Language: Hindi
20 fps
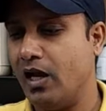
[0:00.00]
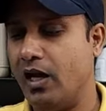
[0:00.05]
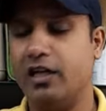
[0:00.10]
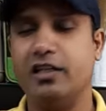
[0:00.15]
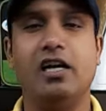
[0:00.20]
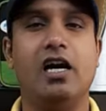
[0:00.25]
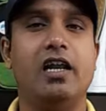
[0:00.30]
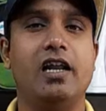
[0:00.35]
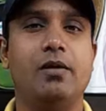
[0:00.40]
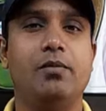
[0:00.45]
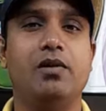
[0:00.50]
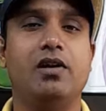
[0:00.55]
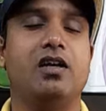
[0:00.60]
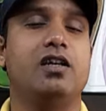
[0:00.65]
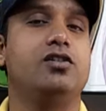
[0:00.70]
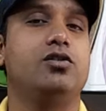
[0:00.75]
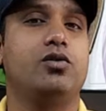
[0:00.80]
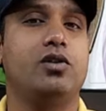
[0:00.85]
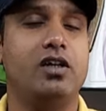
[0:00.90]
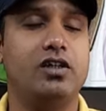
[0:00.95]
हज़ार एम
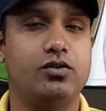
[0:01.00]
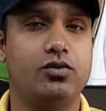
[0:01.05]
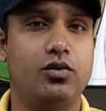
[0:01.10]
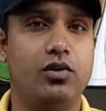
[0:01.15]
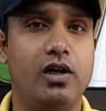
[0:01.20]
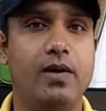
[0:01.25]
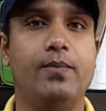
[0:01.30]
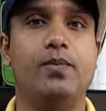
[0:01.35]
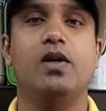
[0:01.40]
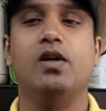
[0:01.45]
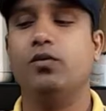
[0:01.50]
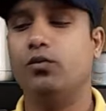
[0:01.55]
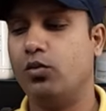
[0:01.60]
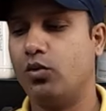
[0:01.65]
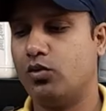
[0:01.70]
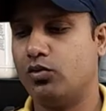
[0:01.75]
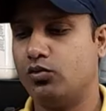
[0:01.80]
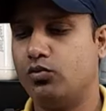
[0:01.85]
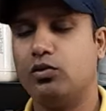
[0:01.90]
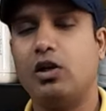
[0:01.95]
का जो कैसरोल है वो